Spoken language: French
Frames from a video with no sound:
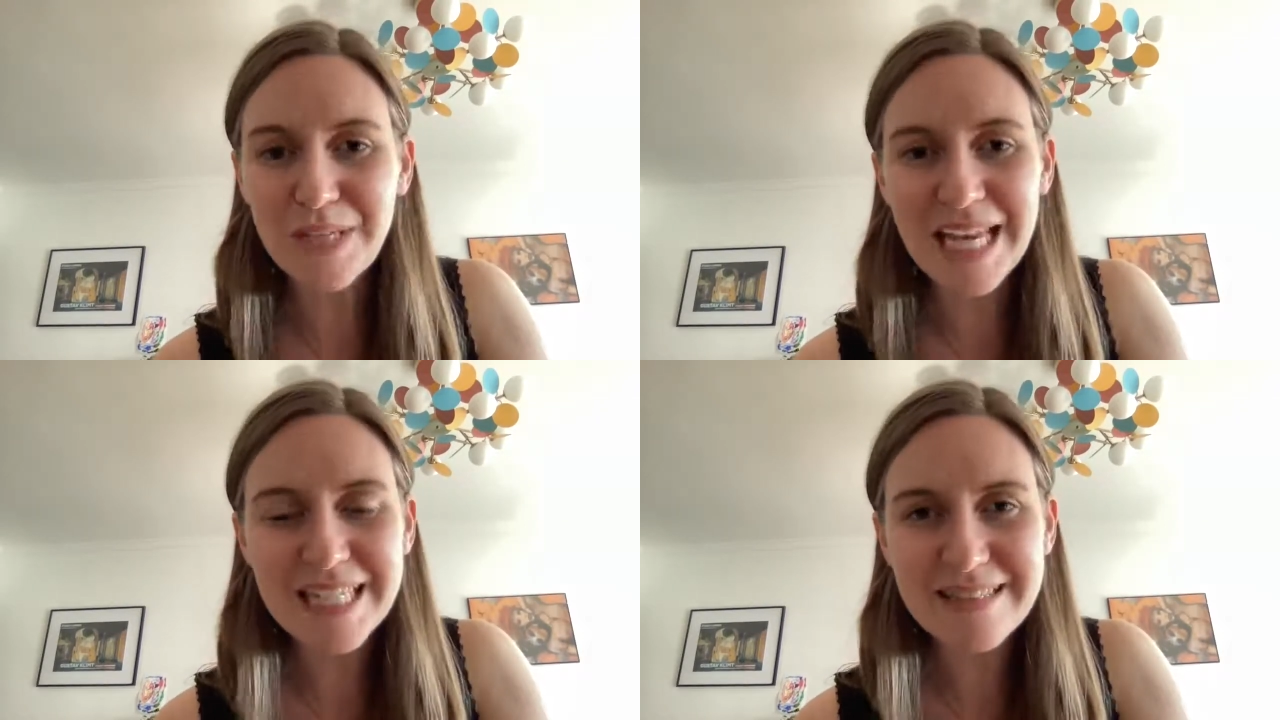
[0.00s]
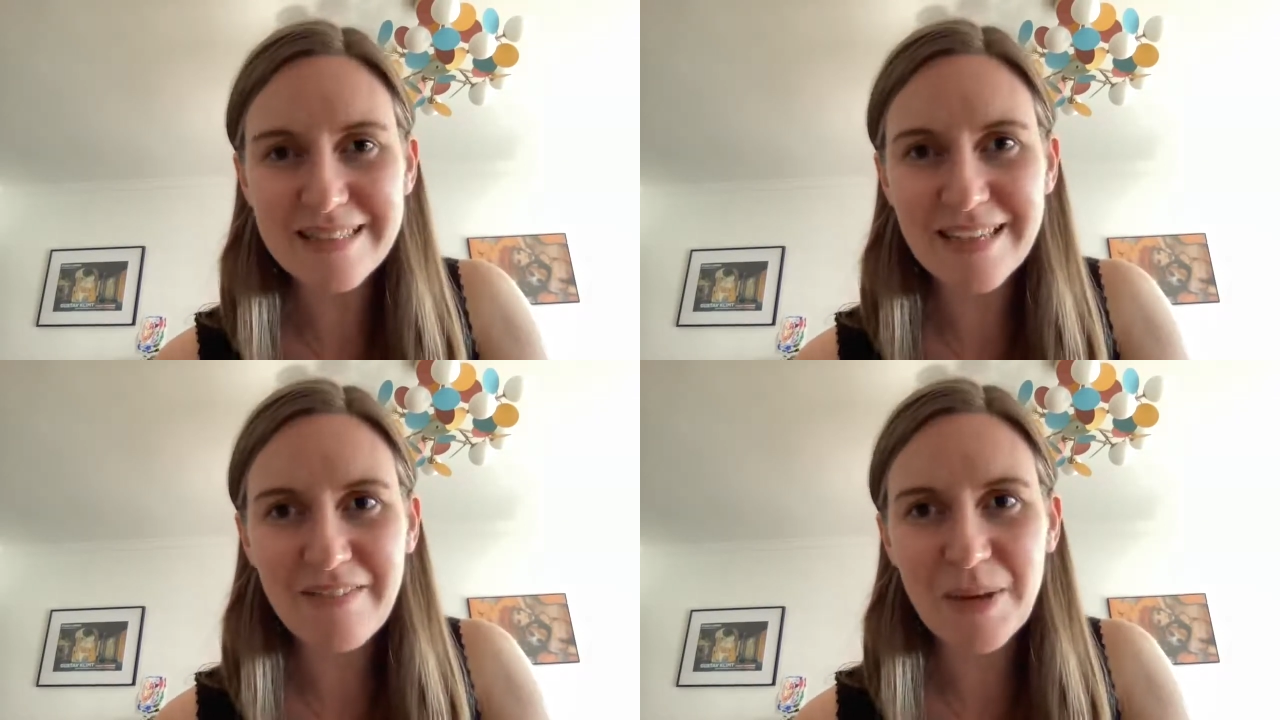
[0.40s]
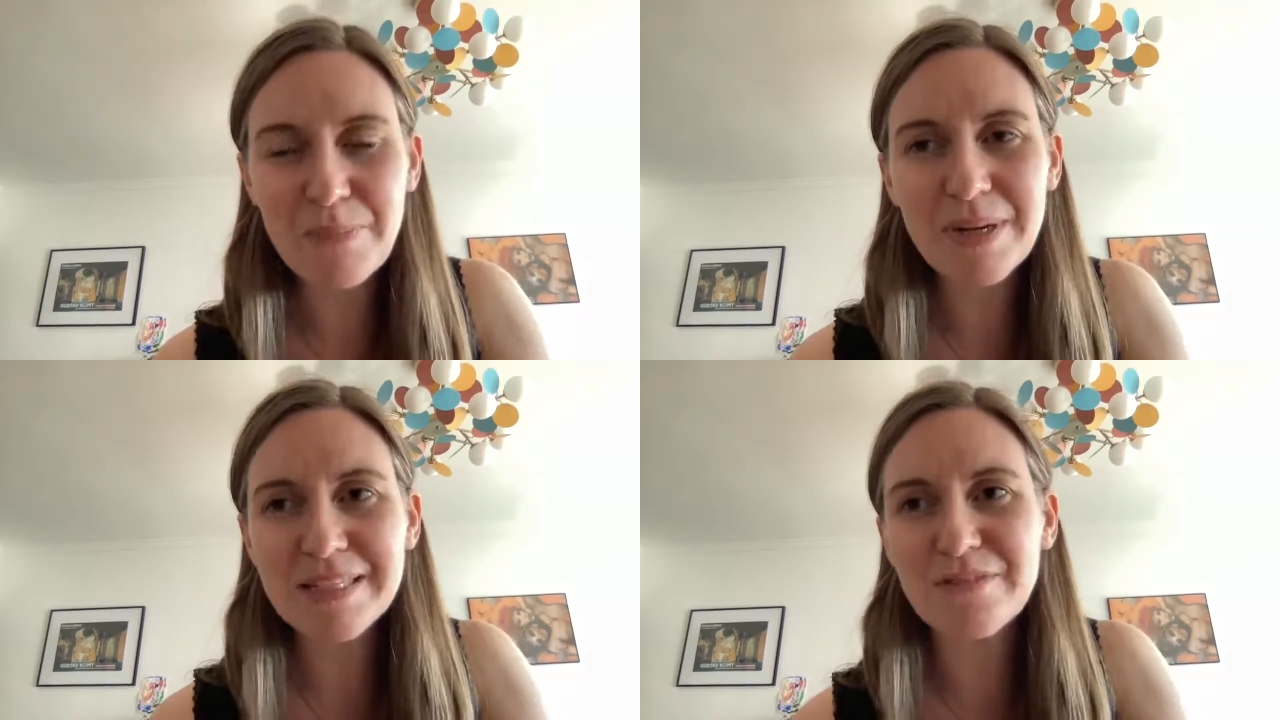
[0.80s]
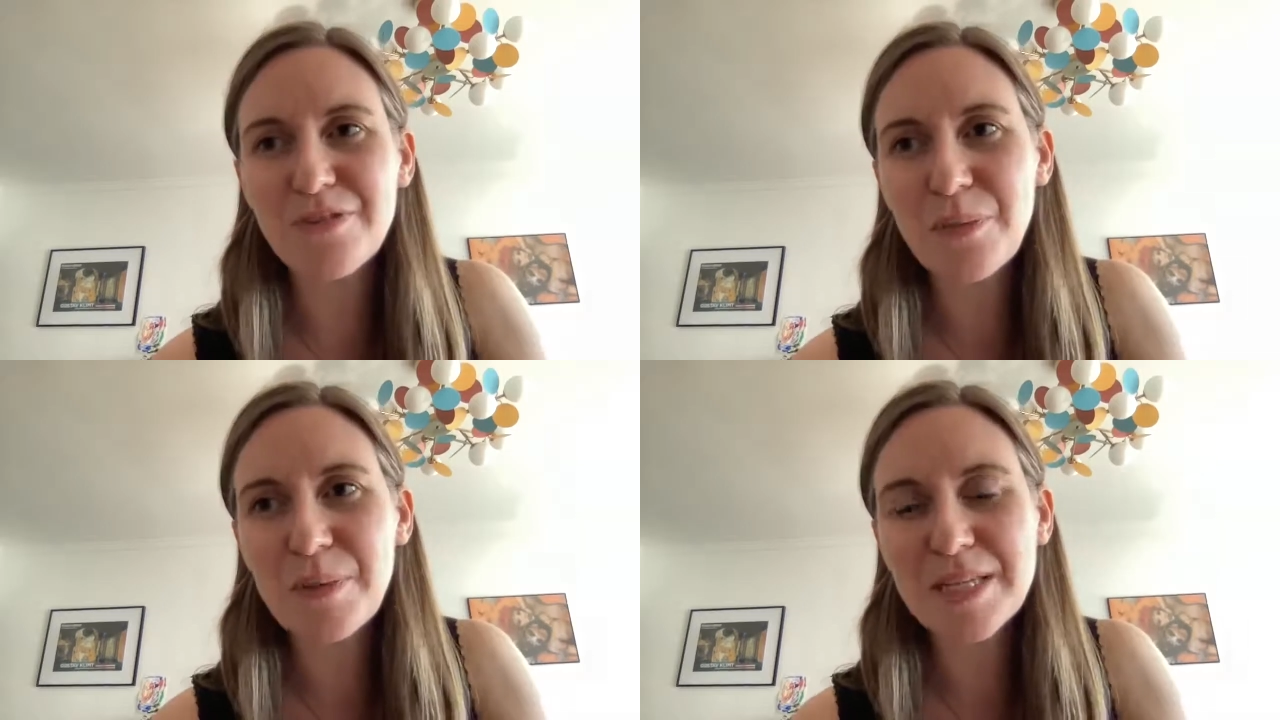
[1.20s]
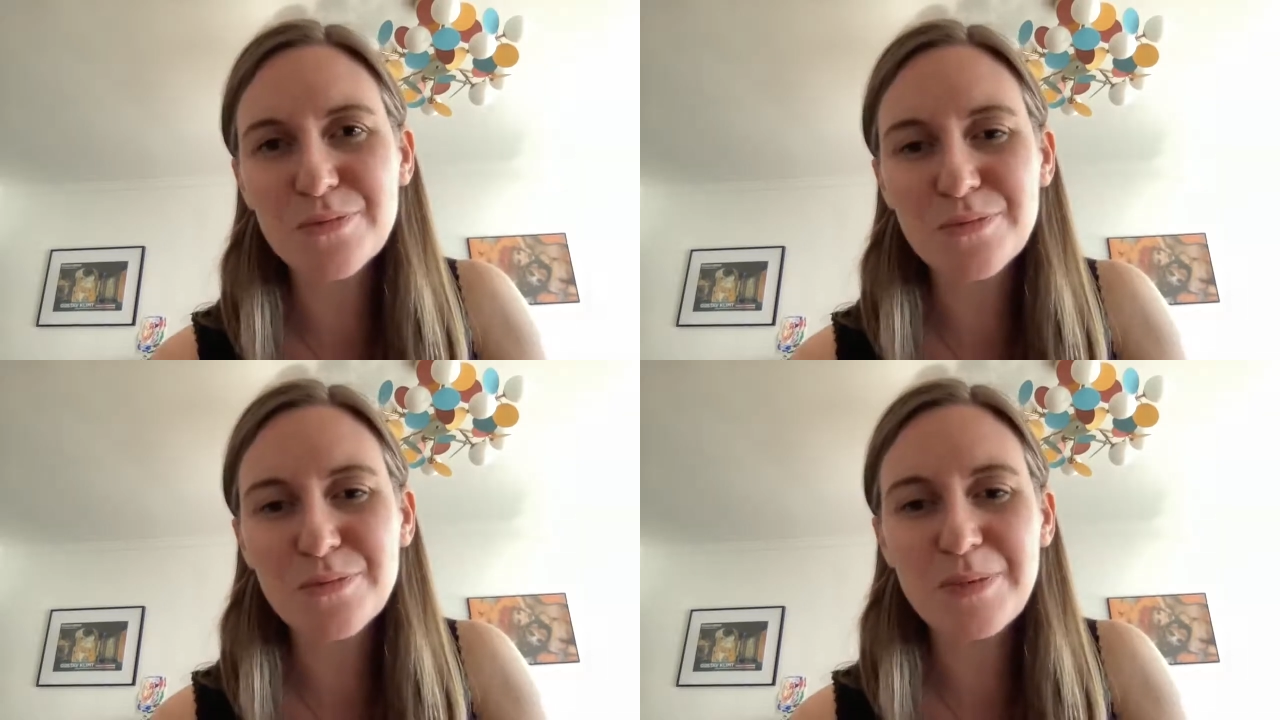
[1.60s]
qualité avec plein
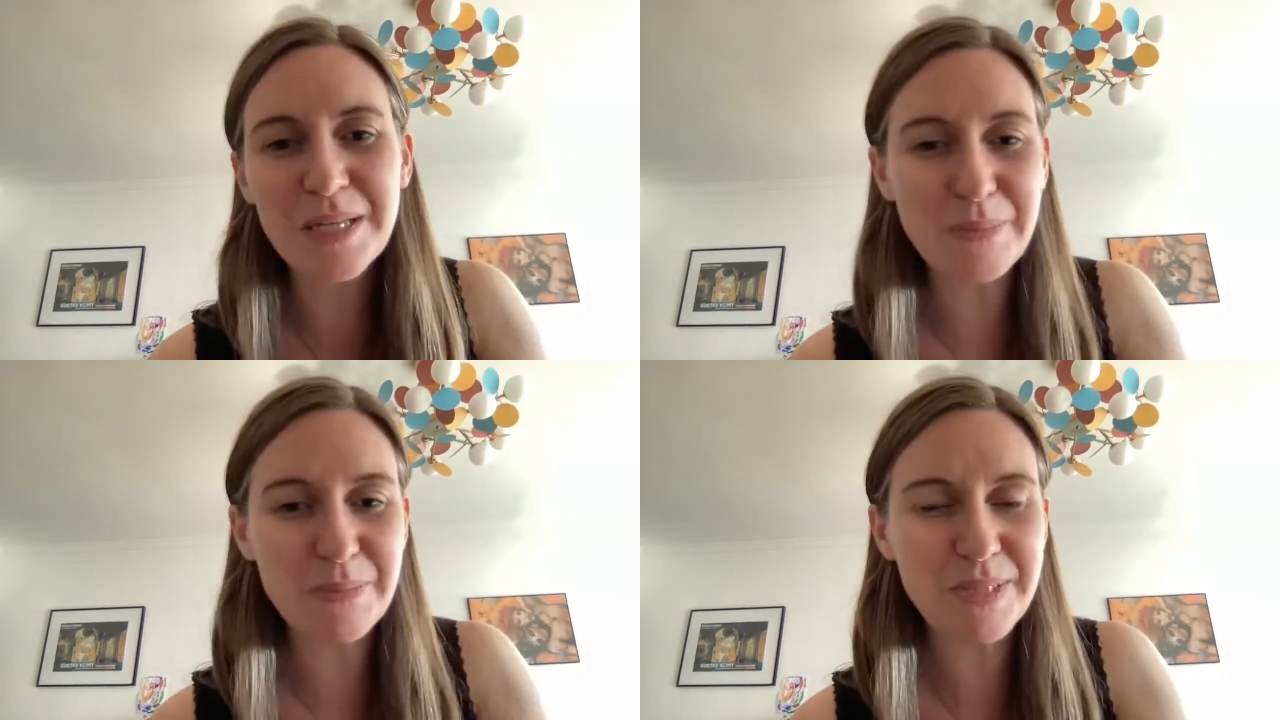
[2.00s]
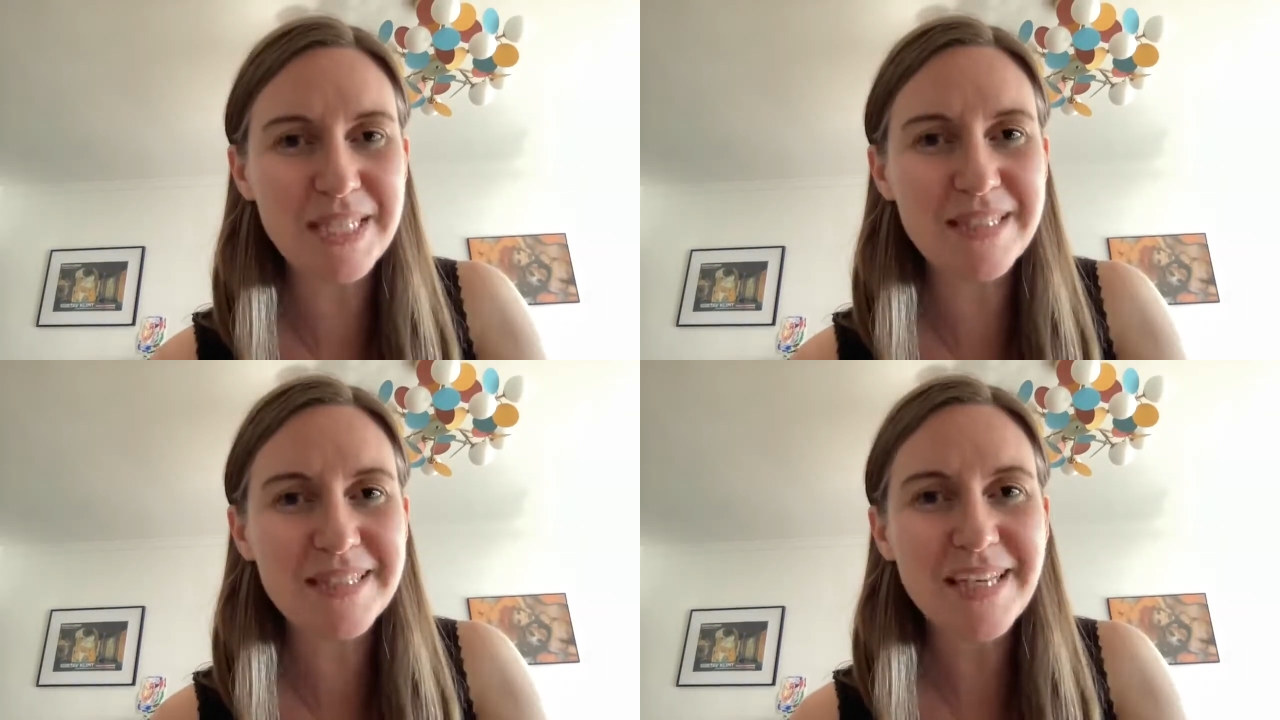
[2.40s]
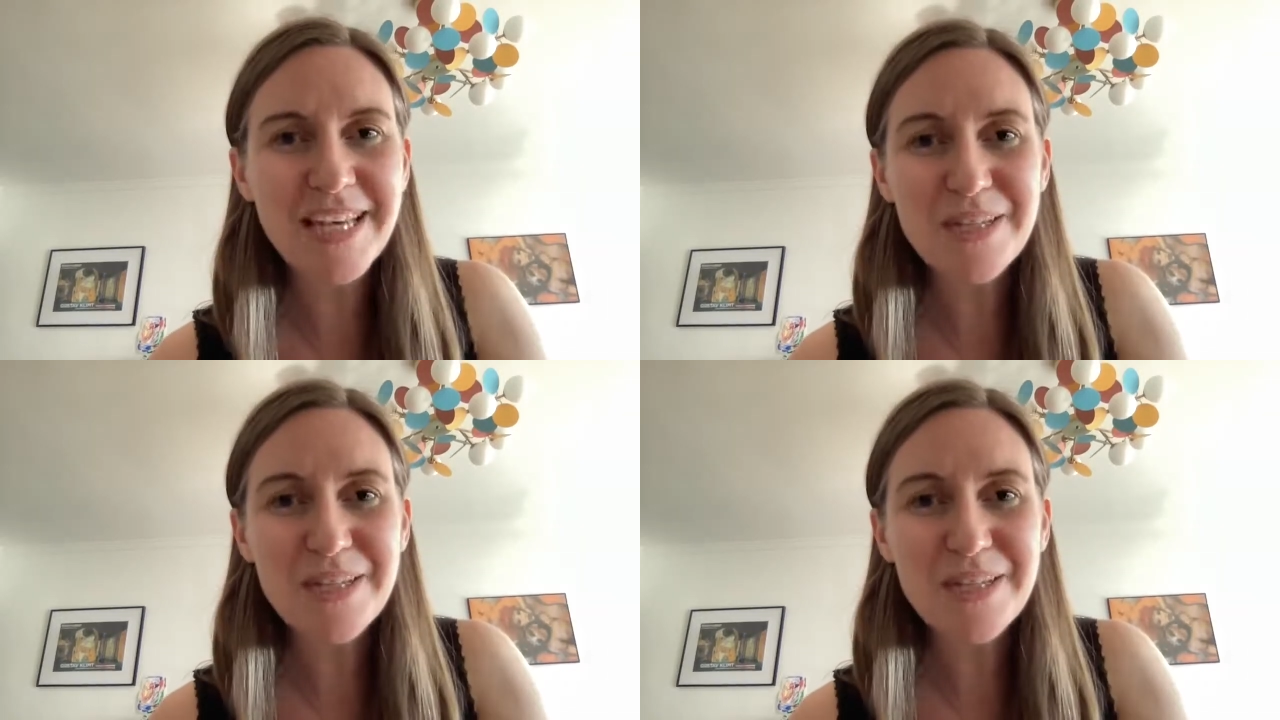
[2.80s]
d'informations, plein de pépites